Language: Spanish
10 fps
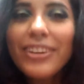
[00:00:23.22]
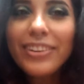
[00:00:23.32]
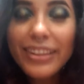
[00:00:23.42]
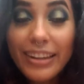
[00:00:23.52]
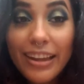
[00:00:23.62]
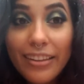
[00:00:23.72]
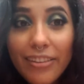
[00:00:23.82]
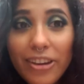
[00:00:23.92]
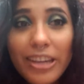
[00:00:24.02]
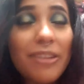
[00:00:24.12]
bueno, el día
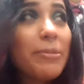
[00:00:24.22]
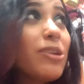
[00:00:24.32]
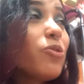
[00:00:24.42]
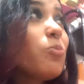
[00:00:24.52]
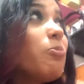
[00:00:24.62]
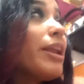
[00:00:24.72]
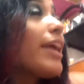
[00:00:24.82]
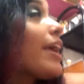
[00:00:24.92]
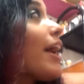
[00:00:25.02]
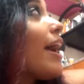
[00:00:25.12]
de hoy es mi
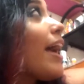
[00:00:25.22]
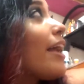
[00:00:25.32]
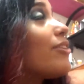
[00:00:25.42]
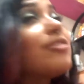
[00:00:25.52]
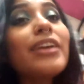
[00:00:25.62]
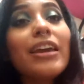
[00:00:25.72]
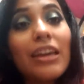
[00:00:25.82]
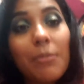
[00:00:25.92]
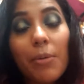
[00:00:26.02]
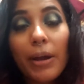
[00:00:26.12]
cumpleaños
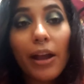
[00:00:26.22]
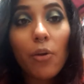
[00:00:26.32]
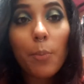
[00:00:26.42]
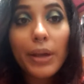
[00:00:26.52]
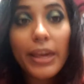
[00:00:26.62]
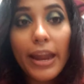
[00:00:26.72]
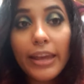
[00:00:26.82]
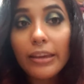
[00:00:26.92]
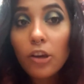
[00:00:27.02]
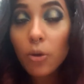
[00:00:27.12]
y me van a acompañar
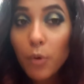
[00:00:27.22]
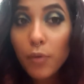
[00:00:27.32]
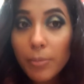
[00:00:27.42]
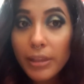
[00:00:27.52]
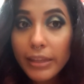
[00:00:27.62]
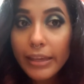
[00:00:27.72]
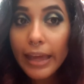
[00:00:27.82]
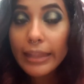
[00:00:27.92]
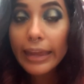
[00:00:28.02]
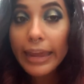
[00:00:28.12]
en cómo fue mi
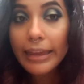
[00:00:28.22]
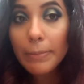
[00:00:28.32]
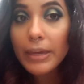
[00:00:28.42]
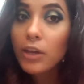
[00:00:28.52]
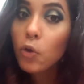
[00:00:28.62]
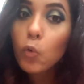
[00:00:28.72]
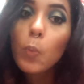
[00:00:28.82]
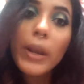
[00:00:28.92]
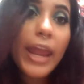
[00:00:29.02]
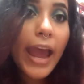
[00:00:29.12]
día en mi
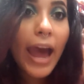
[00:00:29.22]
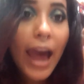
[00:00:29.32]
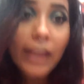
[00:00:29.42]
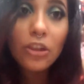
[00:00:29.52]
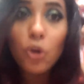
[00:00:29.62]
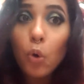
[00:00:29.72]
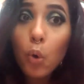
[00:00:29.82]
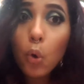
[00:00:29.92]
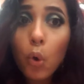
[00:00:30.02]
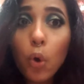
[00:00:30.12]

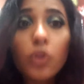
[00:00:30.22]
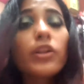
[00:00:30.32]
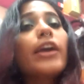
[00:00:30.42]
cumpleaños.